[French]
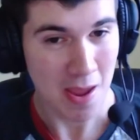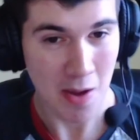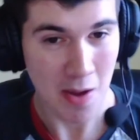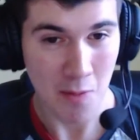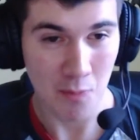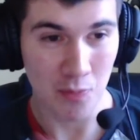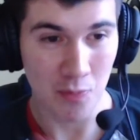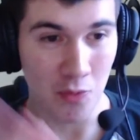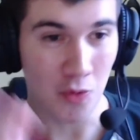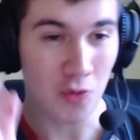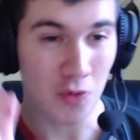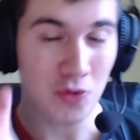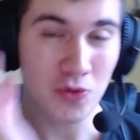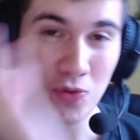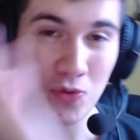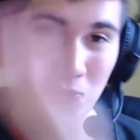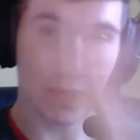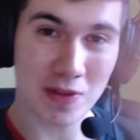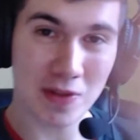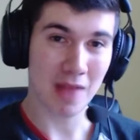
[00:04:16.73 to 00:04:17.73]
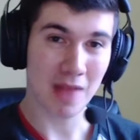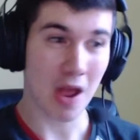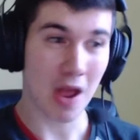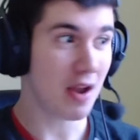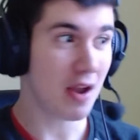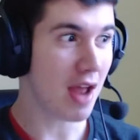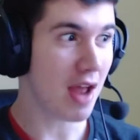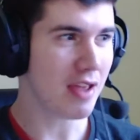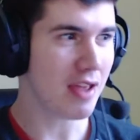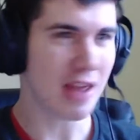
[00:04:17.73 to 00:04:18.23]
pour retourner
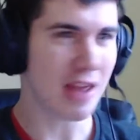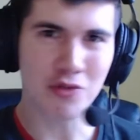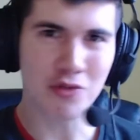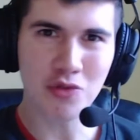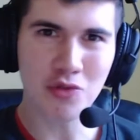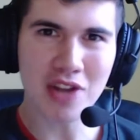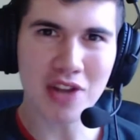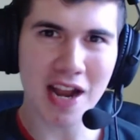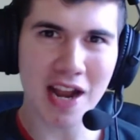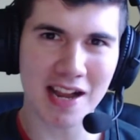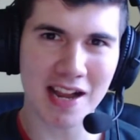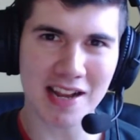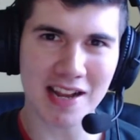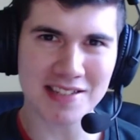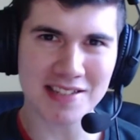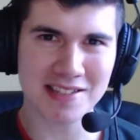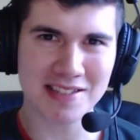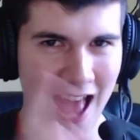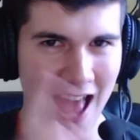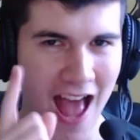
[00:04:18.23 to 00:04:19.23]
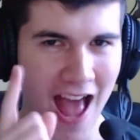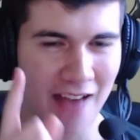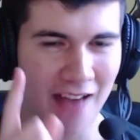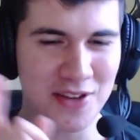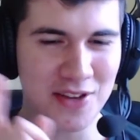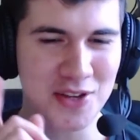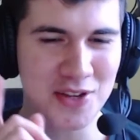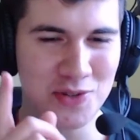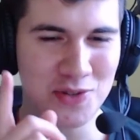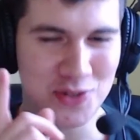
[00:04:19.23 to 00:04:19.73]
Là, il y a toute la classe
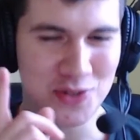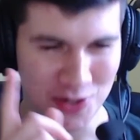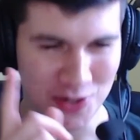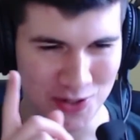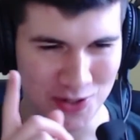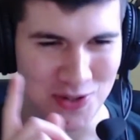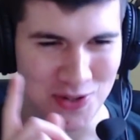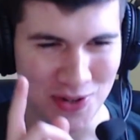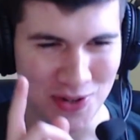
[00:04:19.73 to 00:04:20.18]
avec une chaussure